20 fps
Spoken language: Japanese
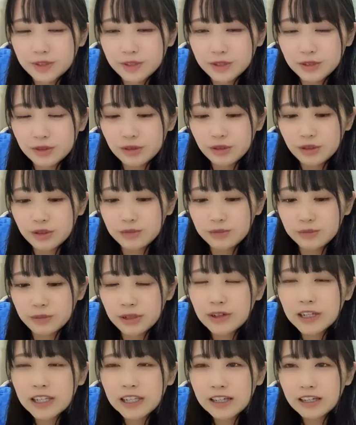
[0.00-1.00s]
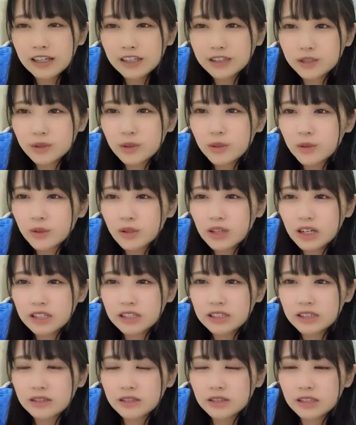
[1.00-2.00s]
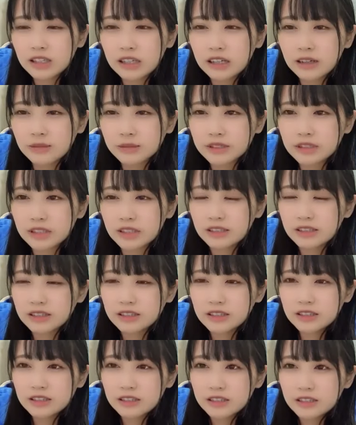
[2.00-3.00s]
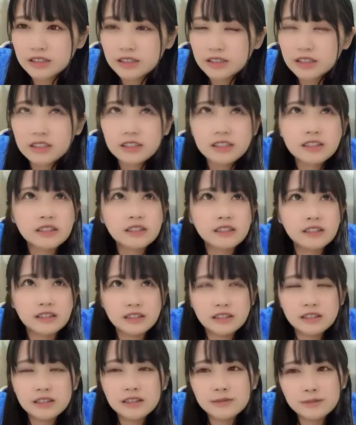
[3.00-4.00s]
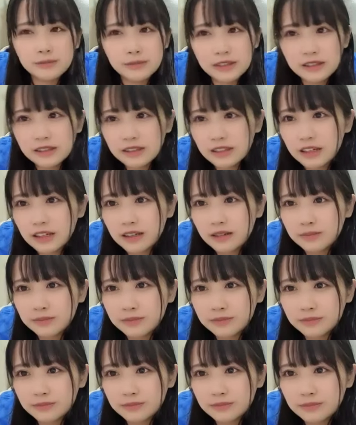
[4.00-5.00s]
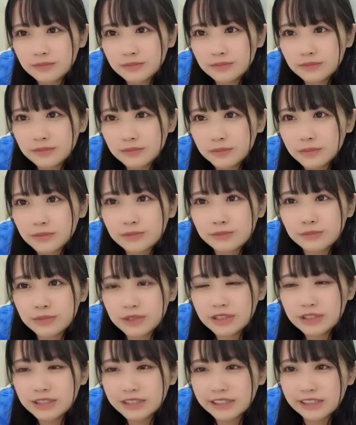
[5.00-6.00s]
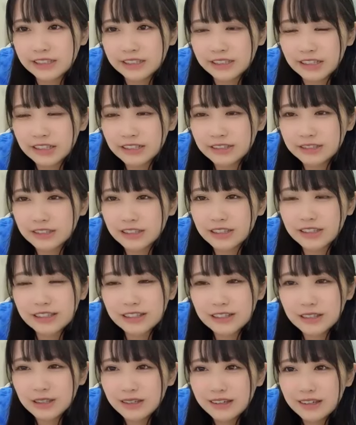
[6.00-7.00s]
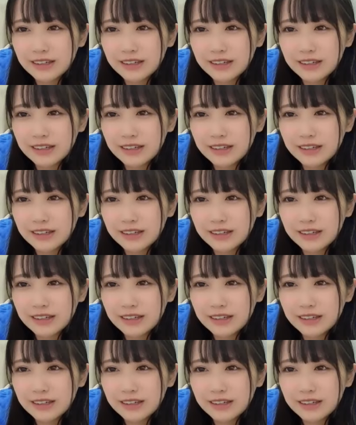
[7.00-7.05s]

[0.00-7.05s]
すごい周りから情報が入ってくるけんかもしれんあ確かに、うん、みんなみんなそうだよ美意識が高くて